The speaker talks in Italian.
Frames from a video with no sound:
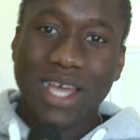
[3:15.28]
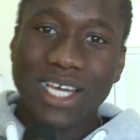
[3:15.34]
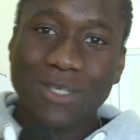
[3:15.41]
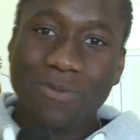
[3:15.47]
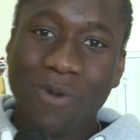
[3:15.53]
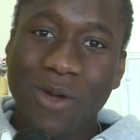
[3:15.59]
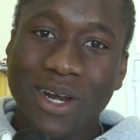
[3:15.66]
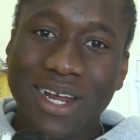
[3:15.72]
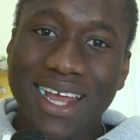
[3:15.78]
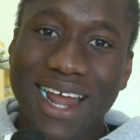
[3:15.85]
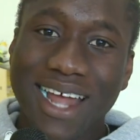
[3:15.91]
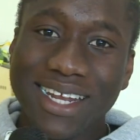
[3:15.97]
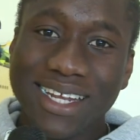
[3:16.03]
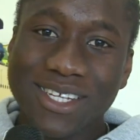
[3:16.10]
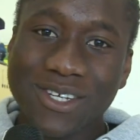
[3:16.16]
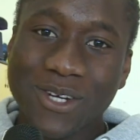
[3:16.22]
Espo è un
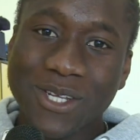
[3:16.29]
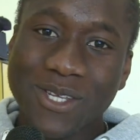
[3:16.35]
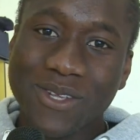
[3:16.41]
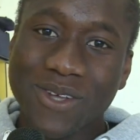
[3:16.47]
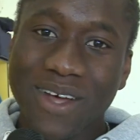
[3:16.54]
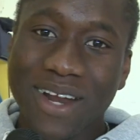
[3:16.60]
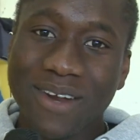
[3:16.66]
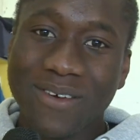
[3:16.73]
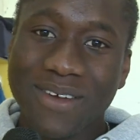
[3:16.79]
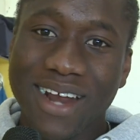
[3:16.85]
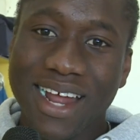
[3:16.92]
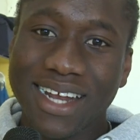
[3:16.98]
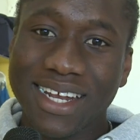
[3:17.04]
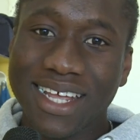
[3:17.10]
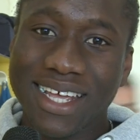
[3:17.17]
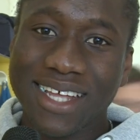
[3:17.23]
grande giocatore, un
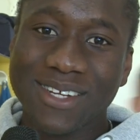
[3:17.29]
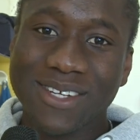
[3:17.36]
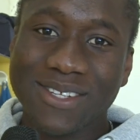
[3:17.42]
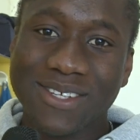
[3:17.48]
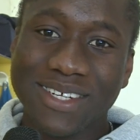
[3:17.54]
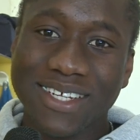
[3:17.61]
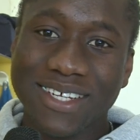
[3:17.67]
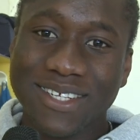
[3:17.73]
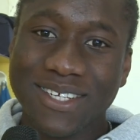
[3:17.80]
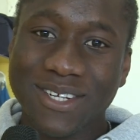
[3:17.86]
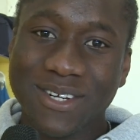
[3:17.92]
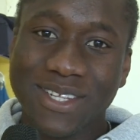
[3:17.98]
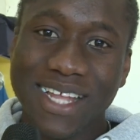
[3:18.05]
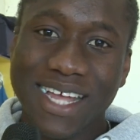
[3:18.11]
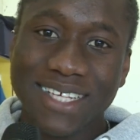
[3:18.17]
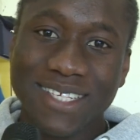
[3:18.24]
grande nostro
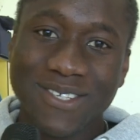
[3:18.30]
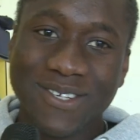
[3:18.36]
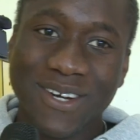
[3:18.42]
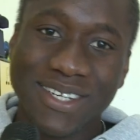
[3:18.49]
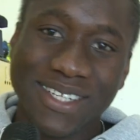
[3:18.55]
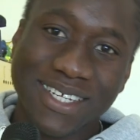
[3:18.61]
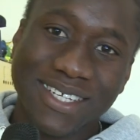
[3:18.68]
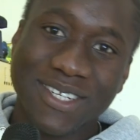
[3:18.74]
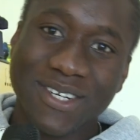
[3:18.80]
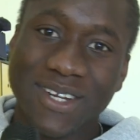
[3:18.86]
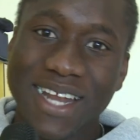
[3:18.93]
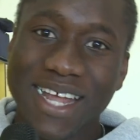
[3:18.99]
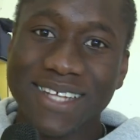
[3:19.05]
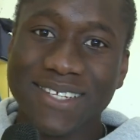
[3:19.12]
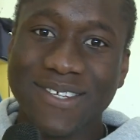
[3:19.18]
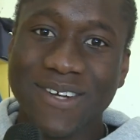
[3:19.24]
terzino destro, terzino
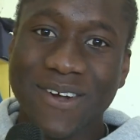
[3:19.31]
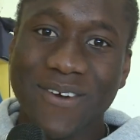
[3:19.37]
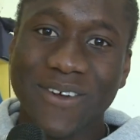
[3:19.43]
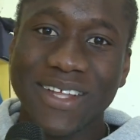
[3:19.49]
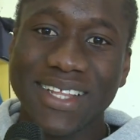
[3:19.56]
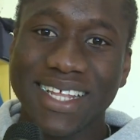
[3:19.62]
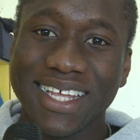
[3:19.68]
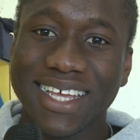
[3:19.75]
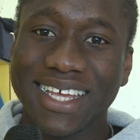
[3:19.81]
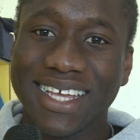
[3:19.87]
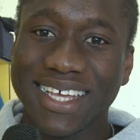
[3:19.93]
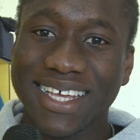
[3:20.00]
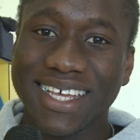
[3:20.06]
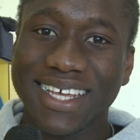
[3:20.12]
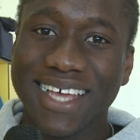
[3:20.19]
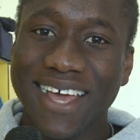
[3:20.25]
destro,
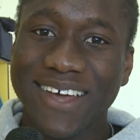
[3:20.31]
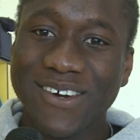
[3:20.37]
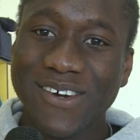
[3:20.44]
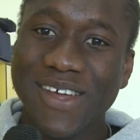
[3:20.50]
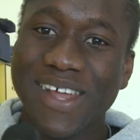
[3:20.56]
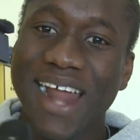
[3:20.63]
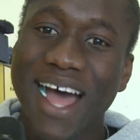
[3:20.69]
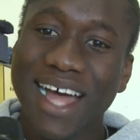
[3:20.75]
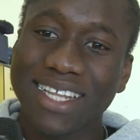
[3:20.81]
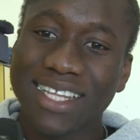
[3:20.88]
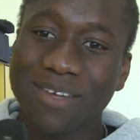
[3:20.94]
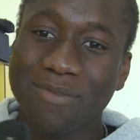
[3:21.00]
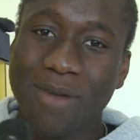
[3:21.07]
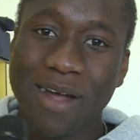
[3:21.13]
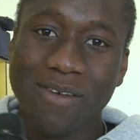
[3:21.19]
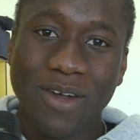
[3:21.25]
quindi è un grande,
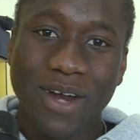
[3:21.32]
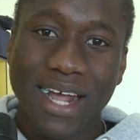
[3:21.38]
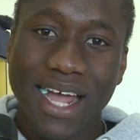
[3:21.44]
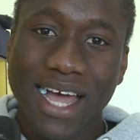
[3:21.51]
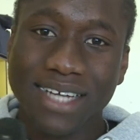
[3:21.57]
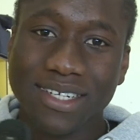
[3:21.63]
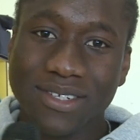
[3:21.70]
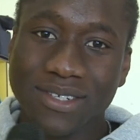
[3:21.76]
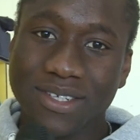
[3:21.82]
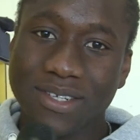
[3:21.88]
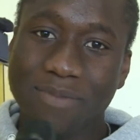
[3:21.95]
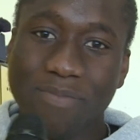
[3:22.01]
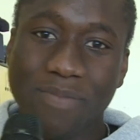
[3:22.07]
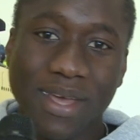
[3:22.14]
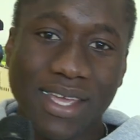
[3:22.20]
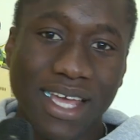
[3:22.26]
bravo ragazzo, si
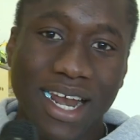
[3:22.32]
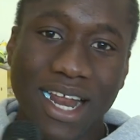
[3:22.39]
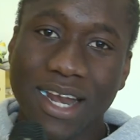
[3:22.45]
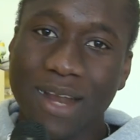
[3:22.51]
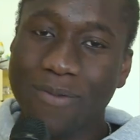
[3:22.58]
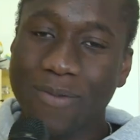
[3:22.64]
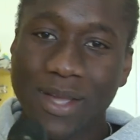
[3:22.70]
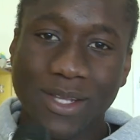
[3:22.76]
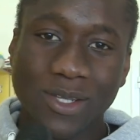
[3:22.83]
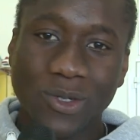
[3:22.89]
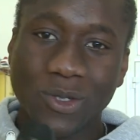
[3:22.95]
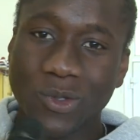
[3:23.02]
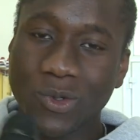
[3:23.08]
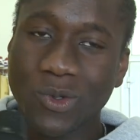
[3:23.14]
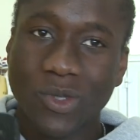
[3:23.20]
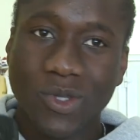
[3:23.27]
impegna all'allenamento,
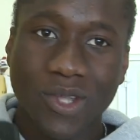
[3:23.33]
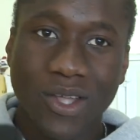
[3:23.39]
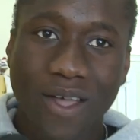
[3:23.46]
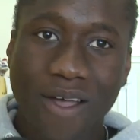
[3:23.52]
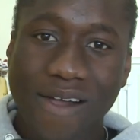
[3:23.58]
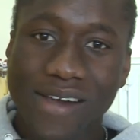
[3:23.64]
tutto.